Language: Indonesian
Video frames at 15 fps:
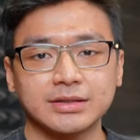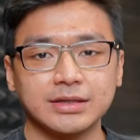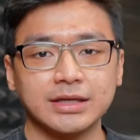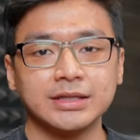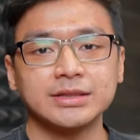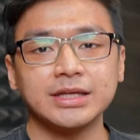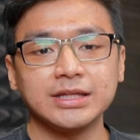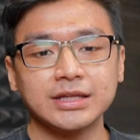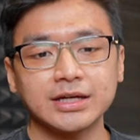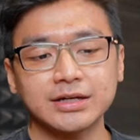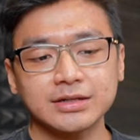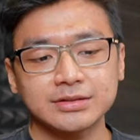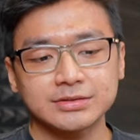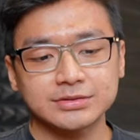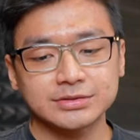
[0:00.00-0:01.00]

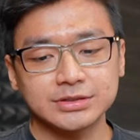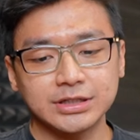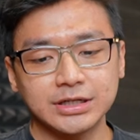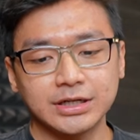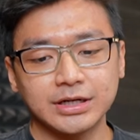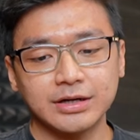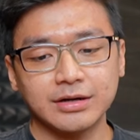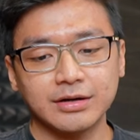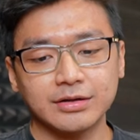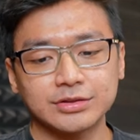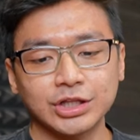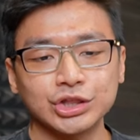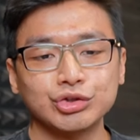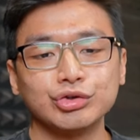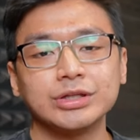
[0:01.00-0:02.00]
Intinya, uh,
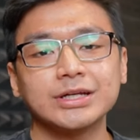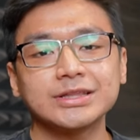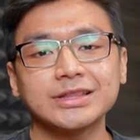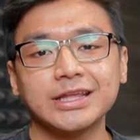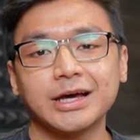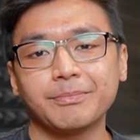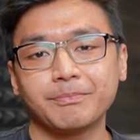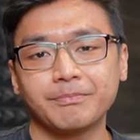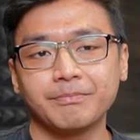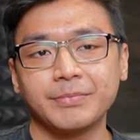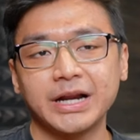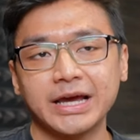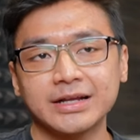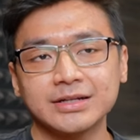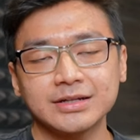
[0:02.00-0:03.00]
tentunya tiap
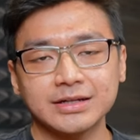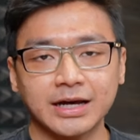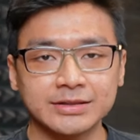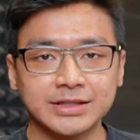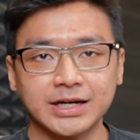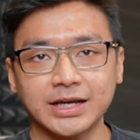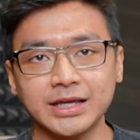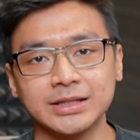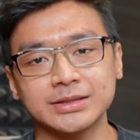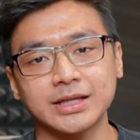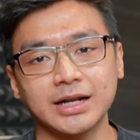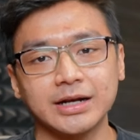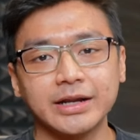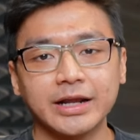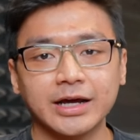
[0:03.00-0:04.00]
brand antara
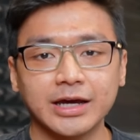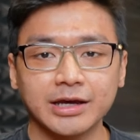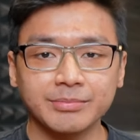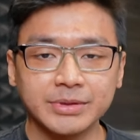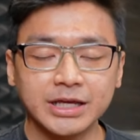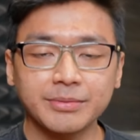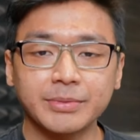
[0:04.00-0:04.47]
Intel dan AMD